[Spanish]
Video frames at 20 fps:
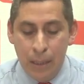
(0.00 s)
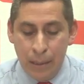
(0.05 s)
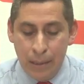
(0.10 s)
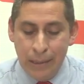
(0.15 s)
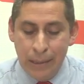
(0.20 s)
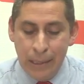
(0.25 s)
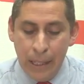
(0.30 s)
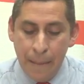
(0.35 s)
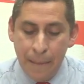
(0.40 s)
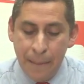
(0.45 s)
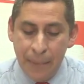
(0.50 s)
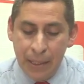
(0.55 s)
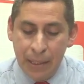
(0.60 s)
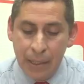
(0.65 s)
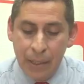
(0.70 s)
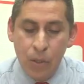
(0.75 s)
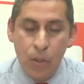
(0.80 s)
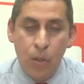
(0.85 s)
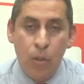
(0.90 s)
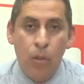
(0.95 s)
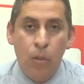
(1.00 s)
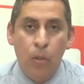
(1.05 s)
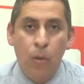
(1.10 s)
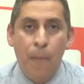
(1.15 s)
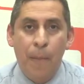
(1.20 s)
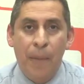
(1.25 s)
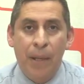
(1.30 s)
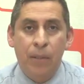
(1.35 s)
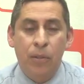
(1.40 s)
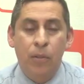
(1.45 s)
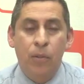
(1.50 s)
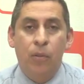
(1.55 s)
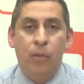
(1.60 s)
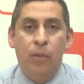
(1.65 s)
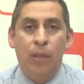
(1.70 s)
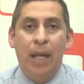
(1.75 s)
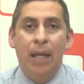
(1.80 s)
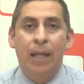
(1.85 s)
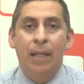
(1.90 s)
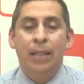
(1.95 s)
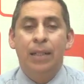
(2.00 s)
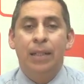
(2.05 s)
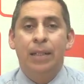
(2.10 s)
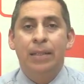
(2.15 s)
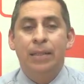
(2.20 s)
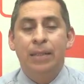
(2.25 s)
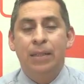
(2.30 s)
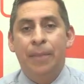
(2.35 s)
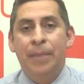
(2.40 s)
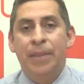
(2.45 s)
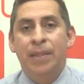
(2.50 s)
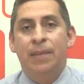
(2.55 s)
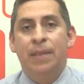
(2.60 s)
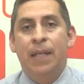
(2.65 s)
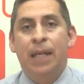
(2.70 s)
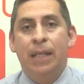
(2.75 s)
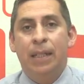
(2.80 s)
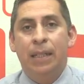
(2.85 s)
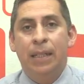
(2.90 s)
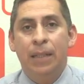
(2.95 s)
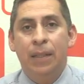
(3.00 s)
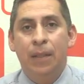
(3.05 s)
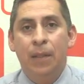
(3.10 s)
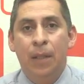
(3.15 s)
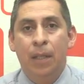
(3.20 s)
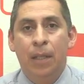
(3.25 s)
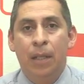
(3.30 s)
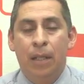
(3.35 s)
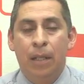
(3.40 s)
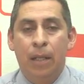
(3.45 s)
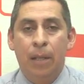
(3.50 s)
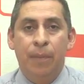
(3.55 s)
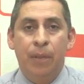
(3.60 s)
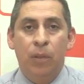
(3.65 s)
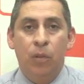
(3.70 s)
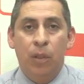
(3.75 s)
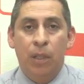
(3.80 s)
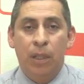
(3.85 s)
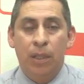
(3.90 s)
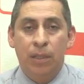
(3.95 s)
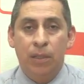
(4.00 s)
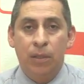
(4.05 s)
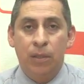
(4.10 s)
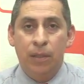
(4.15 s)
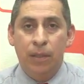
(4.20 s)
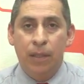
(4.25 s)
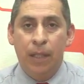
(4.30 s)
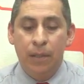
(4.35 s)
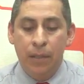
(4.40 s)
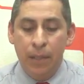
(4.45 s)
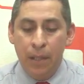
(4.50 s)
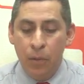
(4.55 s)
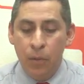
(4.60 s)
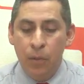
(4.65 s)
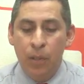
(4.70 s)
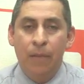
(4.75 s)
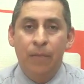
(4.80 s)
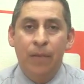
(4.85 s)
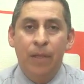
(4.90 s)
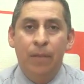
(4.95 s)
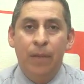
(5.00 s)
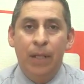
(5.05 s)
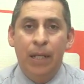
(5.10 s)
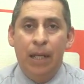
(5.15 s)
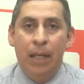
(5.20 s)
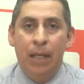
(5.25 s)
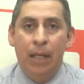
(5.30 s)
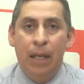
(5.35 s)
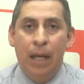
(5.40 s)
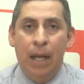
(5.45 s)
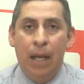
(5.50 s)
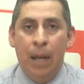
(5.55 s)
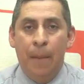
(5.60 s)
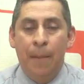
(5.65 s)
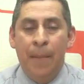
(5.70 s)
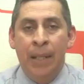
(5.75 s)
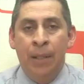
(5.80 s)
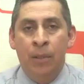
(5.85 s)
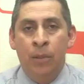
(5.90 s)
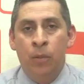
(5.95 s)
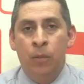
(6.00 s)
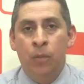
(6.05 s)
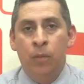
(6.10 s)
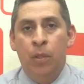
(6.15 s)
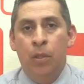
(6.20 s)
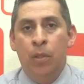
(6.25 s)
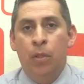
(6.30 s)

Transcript: Siempre que yo comparto con alguien este mensaje, le pido que si usted tiene una Biblia a la mano,